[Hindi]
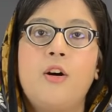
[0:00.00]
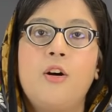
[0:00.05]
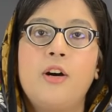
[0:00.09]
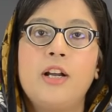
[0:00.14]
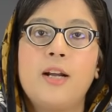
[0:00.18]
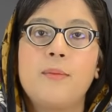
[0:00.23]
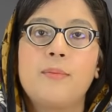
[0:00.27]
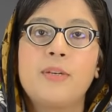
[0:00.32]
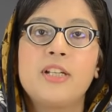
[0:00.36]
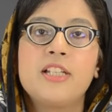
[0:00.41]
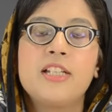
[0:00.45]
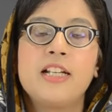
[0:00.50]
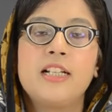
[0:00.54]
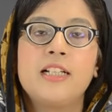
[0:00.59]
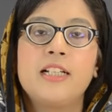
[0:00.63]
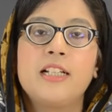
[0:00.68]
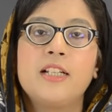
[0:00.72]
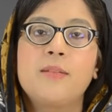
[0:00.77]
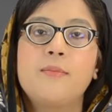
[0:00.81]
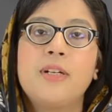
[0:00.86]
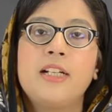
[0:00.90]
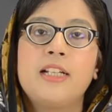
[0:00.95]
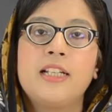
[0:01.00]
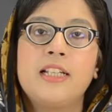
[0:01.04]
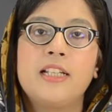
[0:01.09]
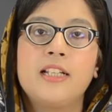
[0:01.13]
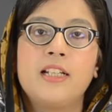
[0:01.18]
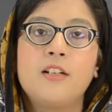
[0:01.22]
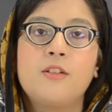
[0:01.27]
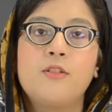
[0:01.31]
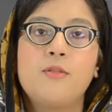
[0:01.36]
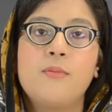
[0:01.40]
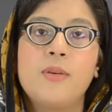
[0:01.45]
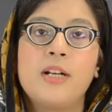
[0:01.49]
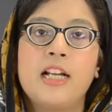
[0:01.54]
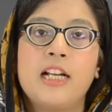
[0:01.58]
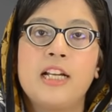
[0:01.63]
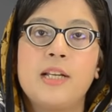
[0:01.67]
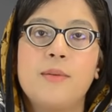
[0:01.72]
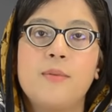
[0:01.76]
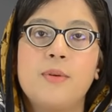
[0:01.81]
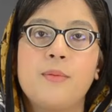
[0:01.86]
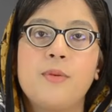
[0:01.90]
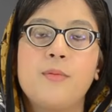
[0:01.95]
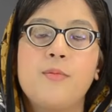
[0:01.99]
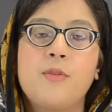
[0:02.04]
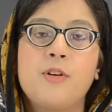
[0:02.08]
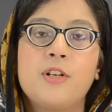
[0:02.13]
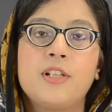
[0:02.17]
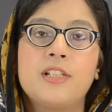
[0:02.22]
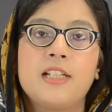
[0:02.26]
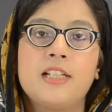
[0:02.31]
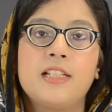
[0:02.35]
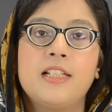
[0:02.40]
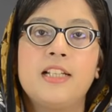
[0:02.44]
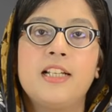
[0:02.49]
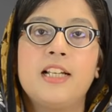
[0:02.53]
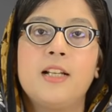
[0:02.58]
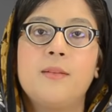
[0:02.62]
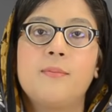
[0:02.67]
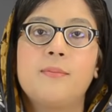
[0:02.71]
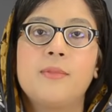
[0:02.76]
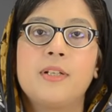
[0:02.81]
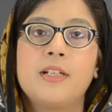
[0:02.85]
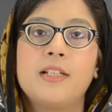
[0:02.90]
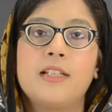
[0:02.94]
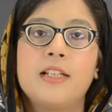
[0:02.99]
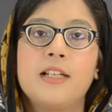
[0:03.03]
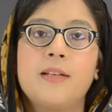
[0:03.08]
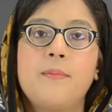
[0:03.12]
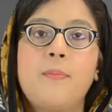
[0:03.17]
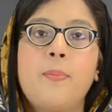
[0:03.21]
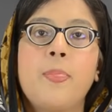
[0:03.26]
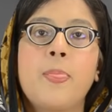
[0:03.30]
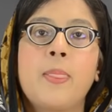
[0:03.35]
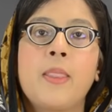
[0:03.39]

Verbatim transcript: और आपके जेनेटिक मटेरियल को बनाने में भी बहुत ज़्यादा हेल्प करता है